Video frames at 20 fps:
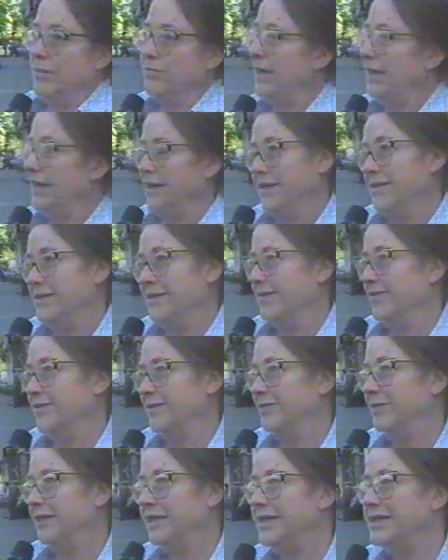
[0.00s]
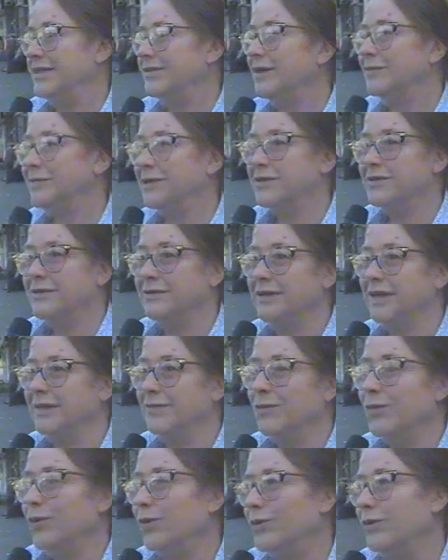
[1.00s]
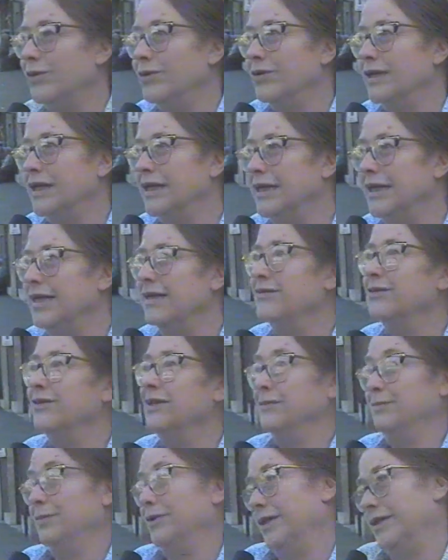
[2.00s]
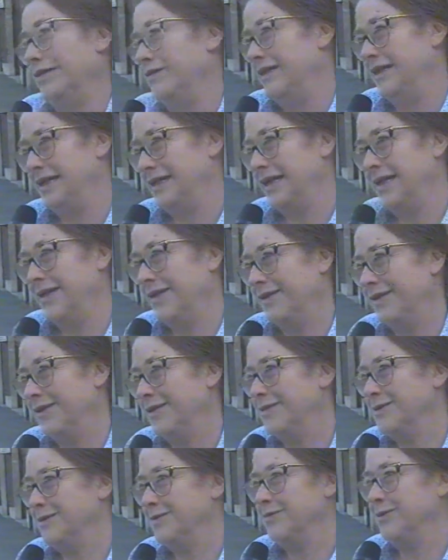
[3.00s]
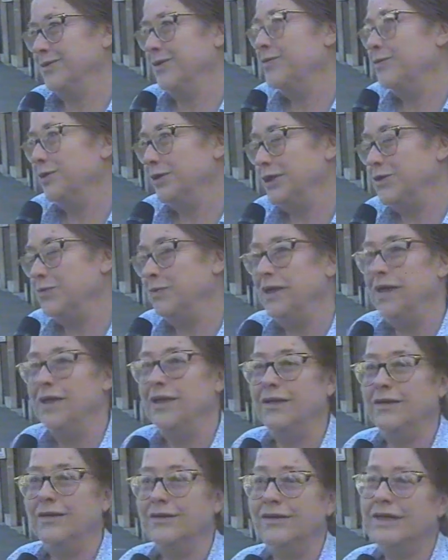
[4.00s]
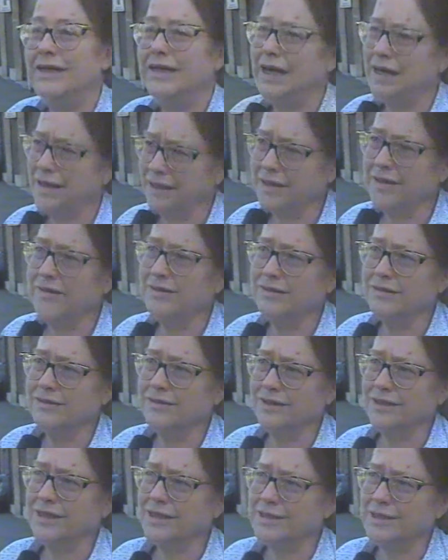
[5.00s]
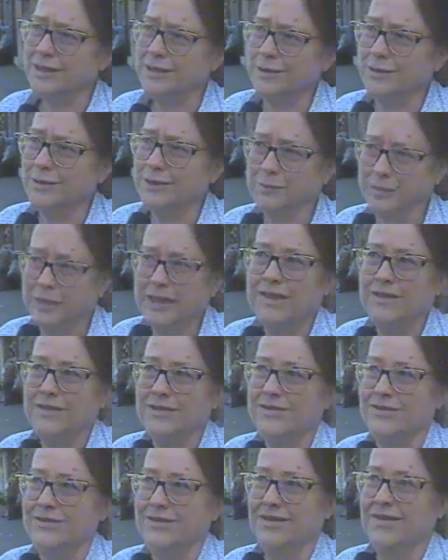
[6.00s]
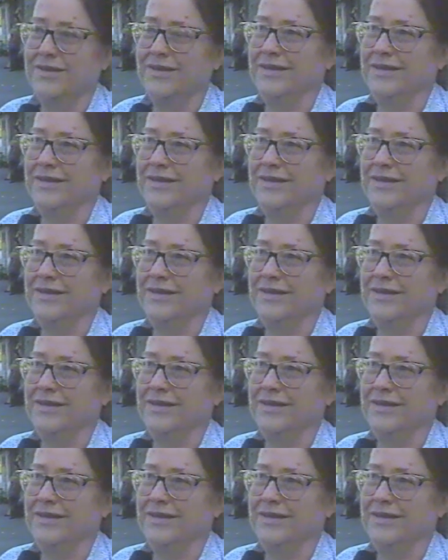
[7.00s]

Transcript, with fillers: Bellissimo, bellissimo, una persona molto gradevole, e poi divertente, insomma, un uomo di spirito e anche un gran signore, penso.